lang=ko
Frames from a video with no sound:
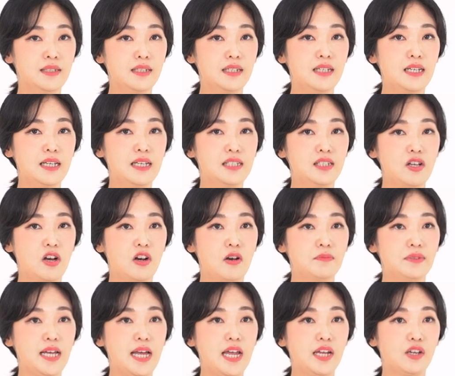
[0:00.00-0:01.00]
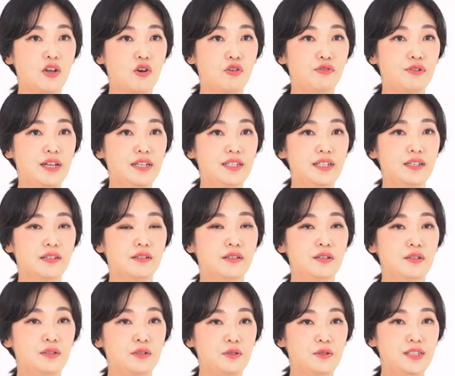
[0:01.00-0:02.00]
특히 인성검사의 경우에는
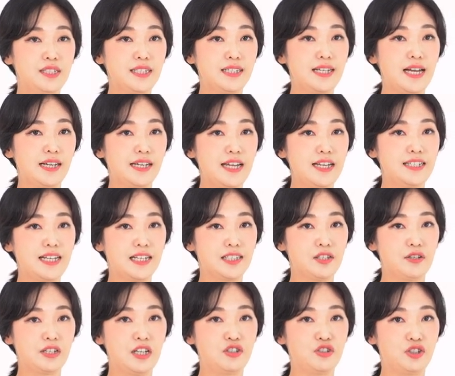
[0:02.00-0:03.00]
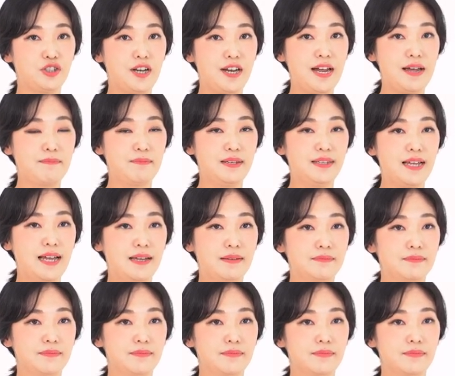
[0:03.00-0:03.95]
솔직하게 작성해 주셔야 합니다.